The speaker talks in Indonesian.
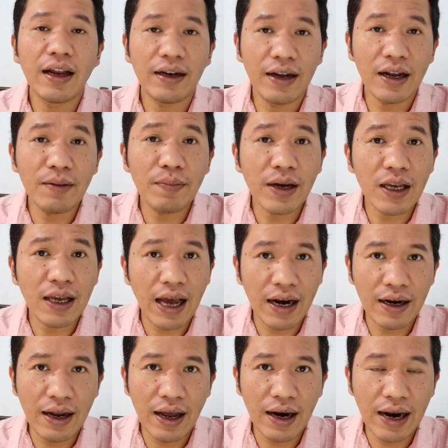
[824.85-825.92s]
Dan bagi
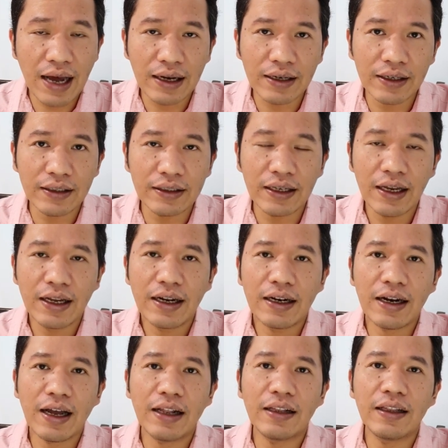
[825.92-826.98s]
Anda nakes,
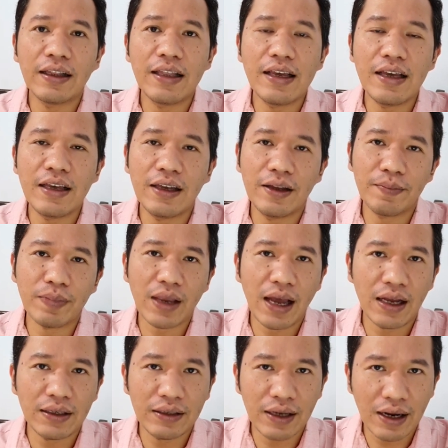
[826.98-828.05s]
nanti
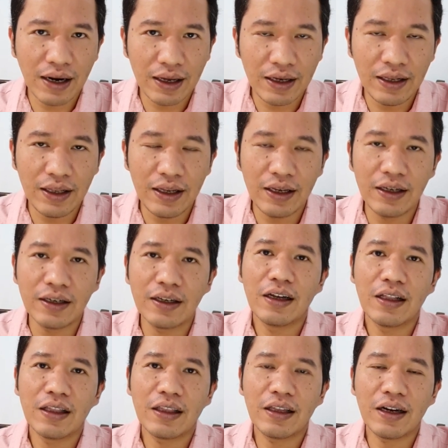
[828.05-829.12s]
acara ini
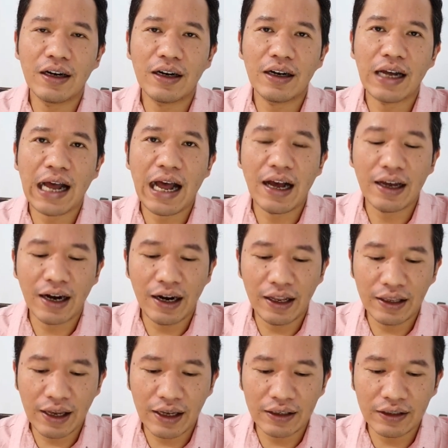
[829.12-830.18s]

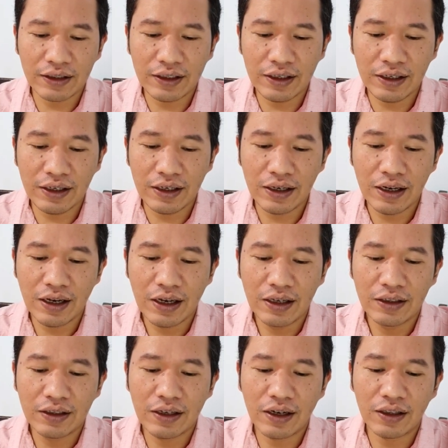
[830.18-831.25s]
terakreditasi
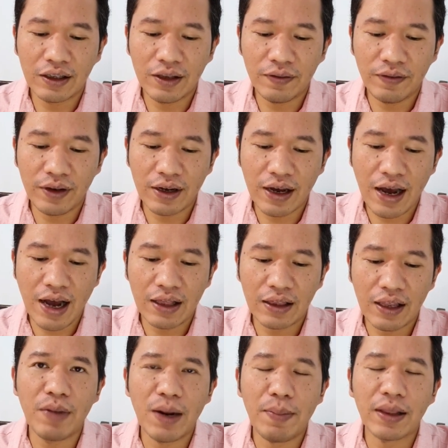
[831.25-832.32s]

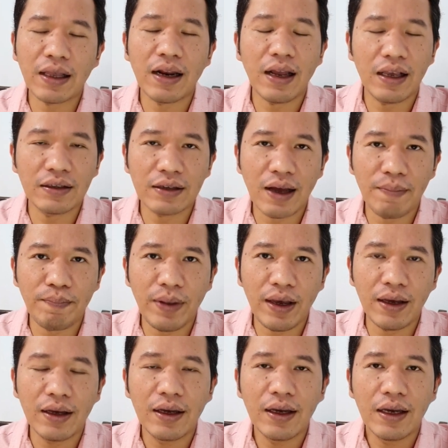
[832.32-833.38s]
sertifikat mendapatkan
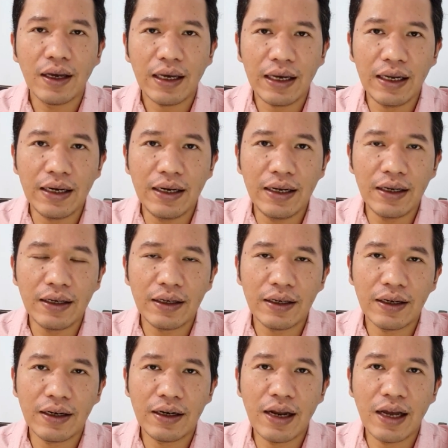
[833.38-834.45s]
SKP ID
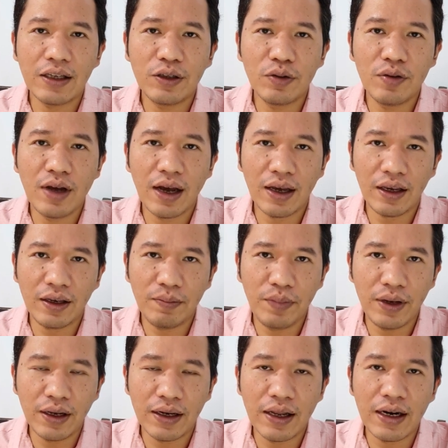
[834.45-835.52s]
dan juga
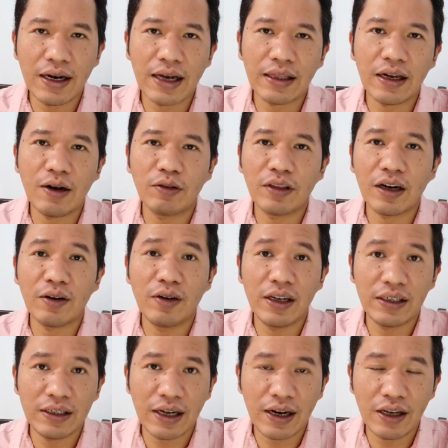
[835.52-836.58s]
IBI dari Ikatan Dokter
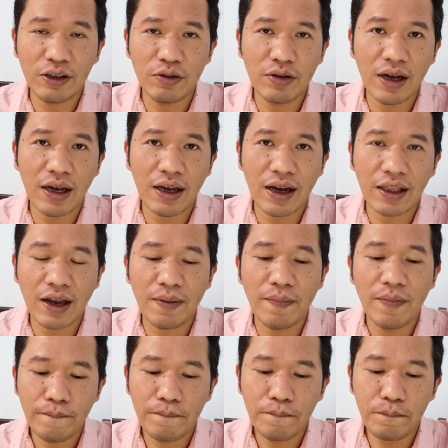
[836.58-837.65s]
Indonesia dan juga
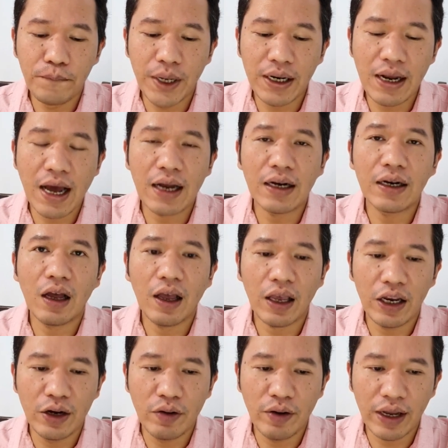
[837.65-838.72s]
Ikatan Bidan
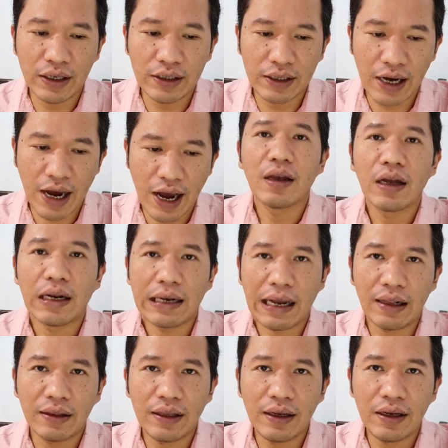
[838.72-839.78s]
Indonesia.
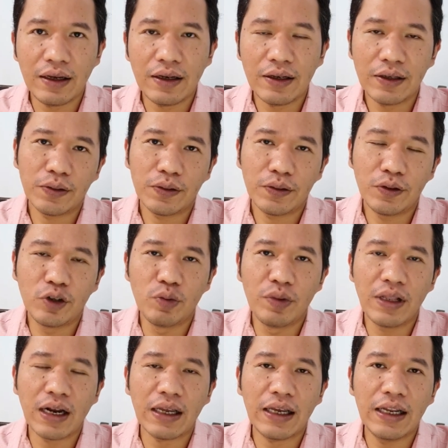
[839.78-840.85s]
Nanti
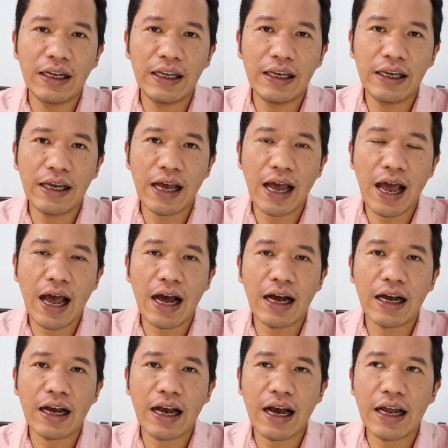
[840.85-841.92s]
Zuminar ini
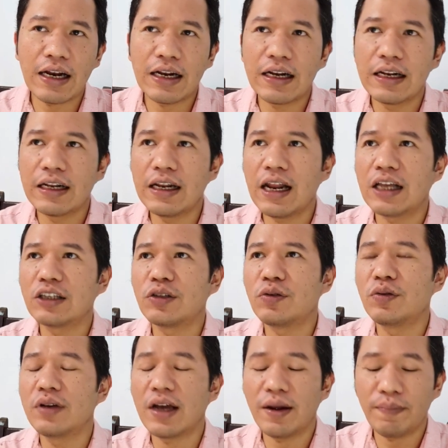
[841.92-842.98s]
akan
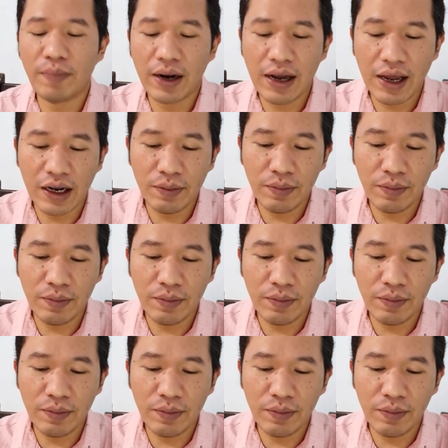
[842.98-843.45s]
dilangsungkan pada hari